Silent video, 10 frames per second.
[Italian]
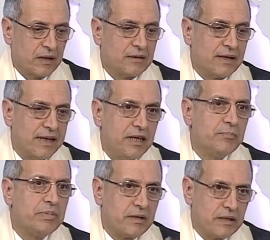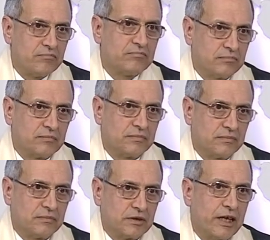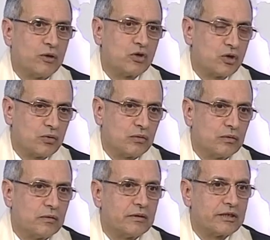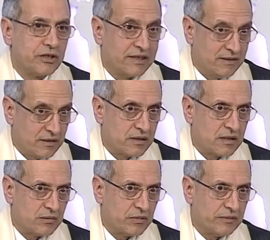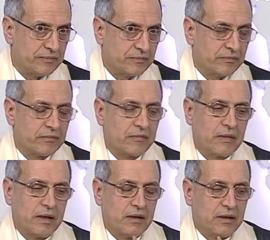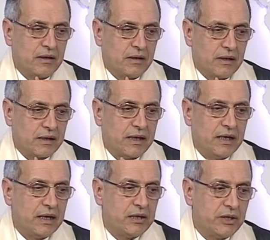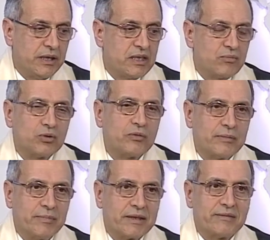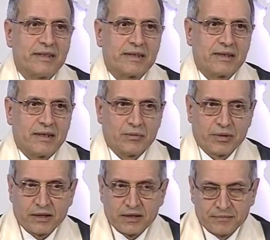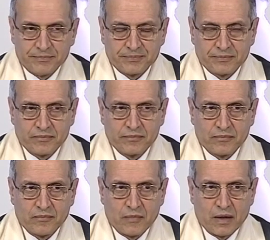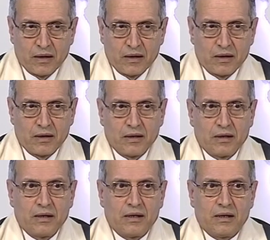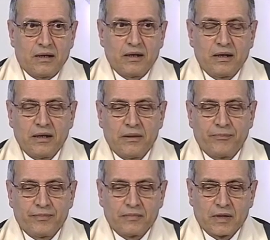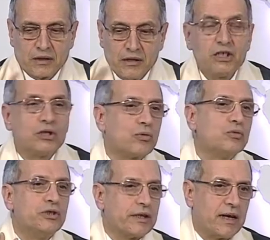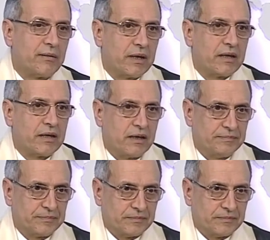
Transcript: dai libri mh, mm, che non sono recentissimi e che il sciismo dovrebbe arrivare alla Mecca, mm. e, mm, distruggere la Mecca